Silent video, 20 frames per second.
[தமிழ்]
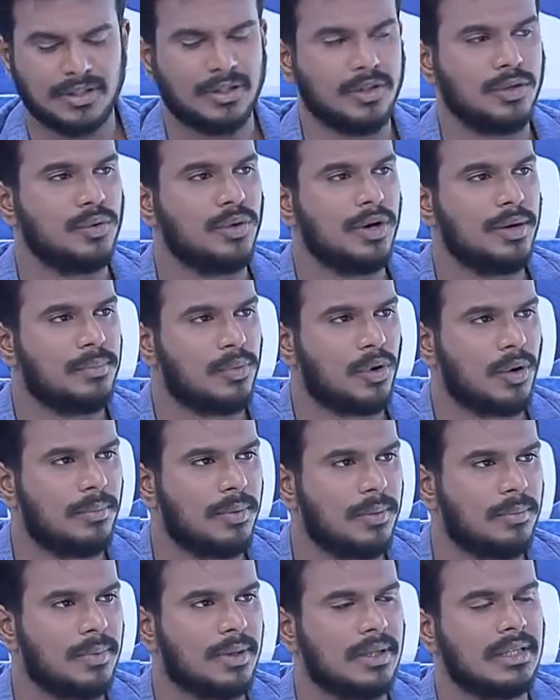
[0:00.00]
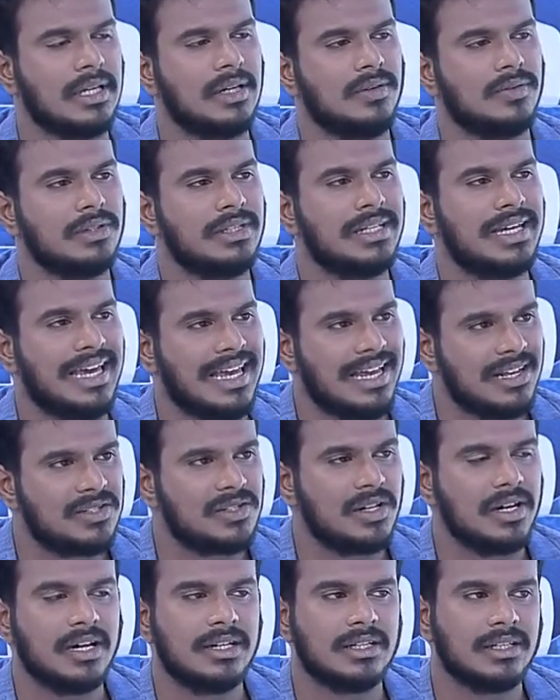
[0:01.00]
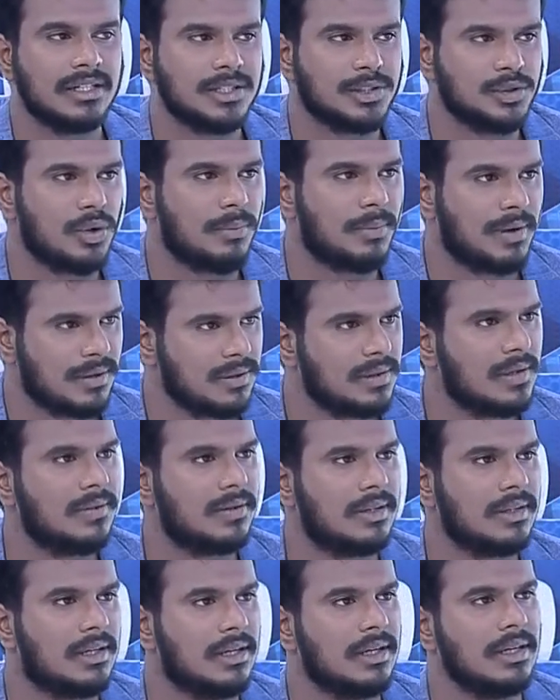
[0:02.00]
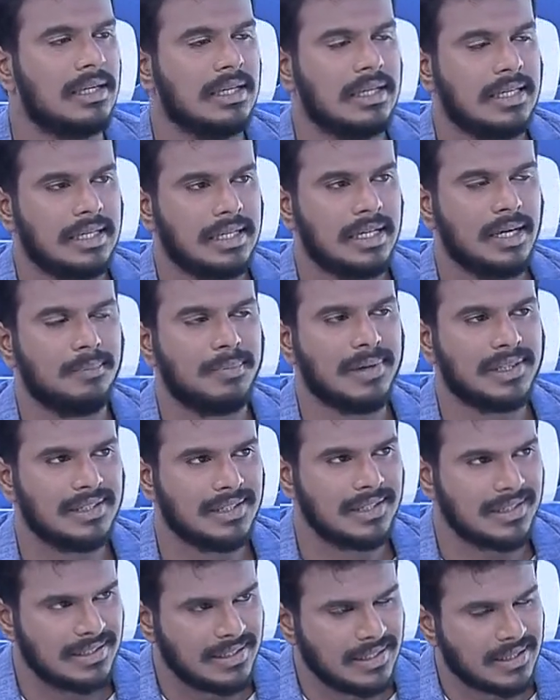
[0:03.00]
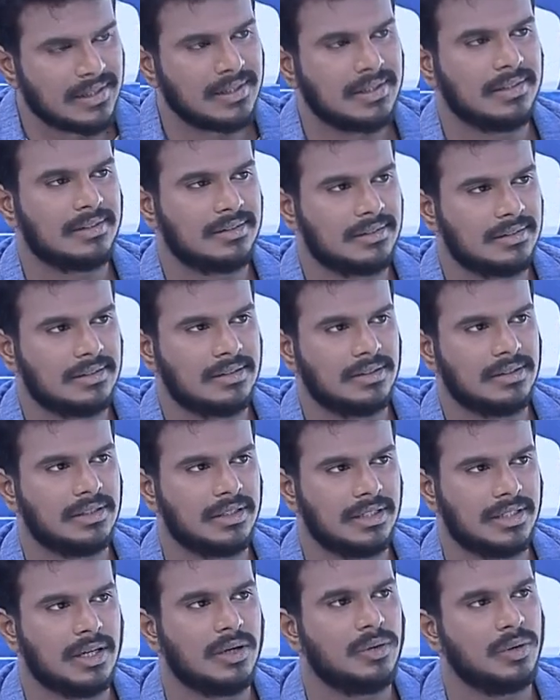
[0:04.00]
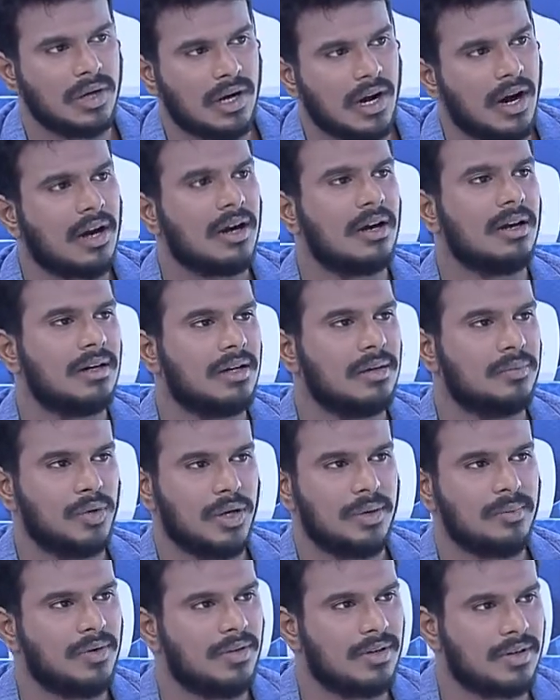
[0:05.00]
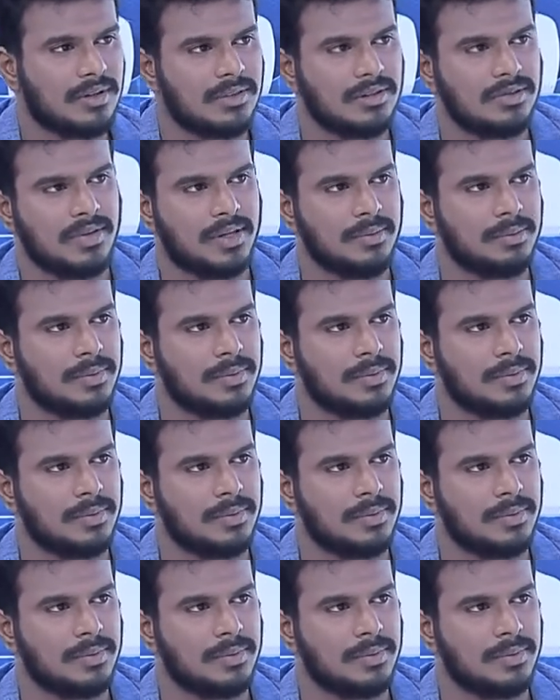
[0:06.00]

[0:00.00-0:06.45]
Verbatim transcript: இந்த யூரின் ப்ராப்ளம் இதெல்லாம் வந்து ஏஜ் ரிலேட்டட் இஷ்யூவாக மட்டும்தான் வருதா இல்லை மற்ற ரீதியான ஏதாவது ஒரு காரணங்கள் மூலியமாக வர்றதுக்கு